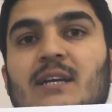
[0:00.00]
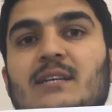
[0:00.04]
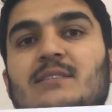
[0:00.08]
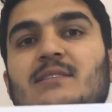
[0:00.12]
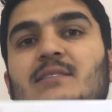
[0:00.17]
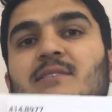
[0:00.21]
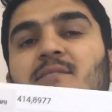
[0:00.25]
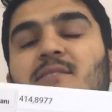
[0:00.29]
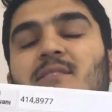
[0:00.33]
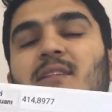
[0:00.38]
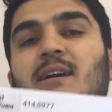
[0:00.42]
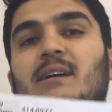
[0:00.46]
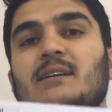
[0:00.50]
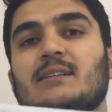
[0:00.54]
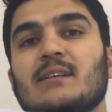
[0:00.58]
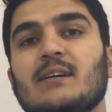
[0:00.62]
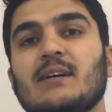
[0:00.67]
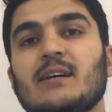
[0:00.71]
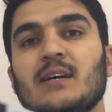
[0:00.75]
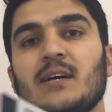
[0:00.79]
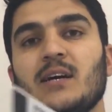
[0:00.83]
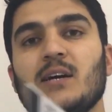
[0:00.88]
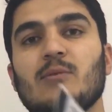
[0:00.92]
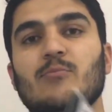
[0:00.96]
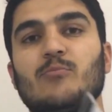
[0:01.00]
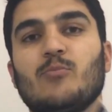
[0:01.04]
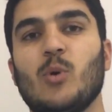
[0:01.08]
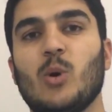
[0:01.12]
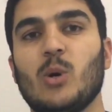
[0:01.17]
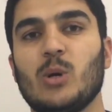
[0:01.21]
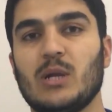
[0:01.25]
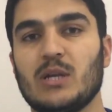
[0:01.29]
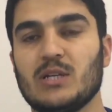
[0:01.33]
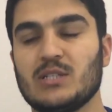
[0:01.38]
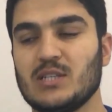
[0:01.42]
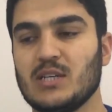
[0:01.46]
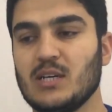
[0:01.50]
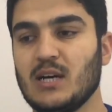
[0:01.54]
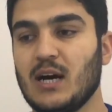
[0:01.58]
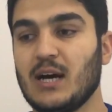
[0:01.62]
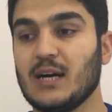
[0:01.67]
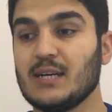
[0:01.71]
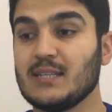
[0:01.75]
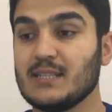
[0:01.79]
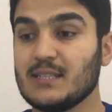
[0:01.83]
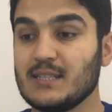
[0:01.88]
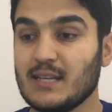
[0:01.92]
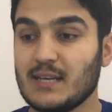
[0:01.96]
Sizler de böylece
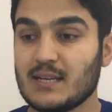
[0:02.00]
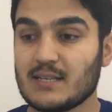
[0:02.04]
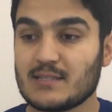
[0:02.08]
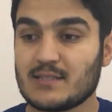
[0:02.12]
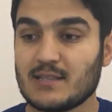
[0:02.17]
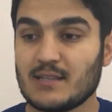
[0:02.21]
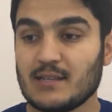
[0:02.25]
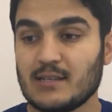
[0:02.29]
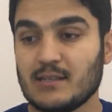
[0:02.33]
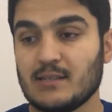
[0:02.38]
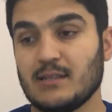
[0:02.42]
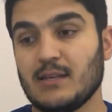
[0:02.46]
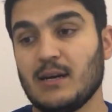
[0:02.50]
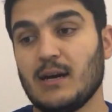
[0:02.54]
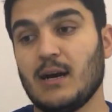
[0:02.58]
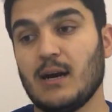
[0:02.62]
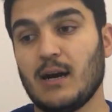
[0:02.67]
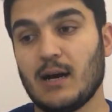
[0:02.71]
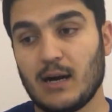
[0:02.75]
hangi derslerin